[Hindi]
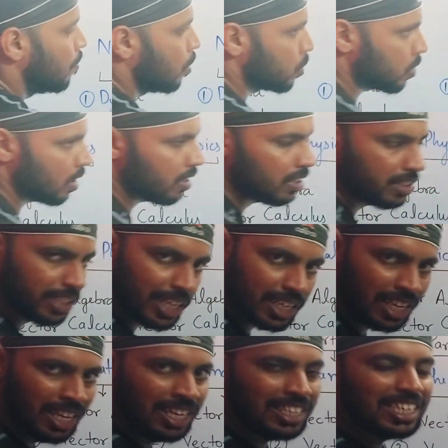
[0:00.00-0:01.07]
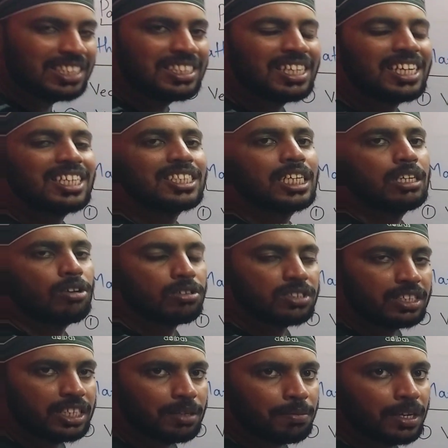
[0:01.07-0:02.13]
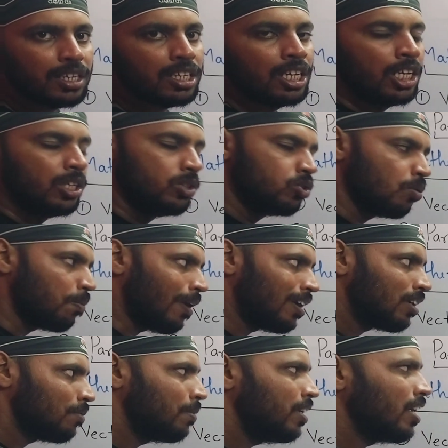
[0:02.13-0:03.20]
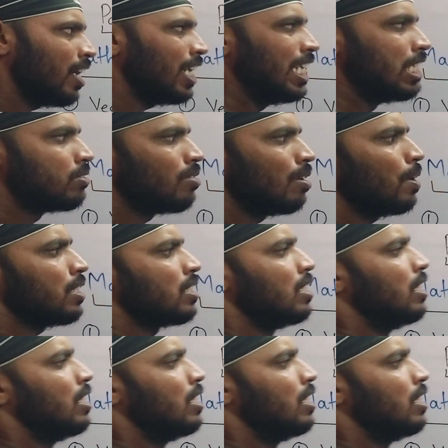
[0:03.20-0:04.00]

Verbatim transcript: मोशन ठीक किसी किसी यूनिवर्सिटी में जो पार्ट बी है इसमें बस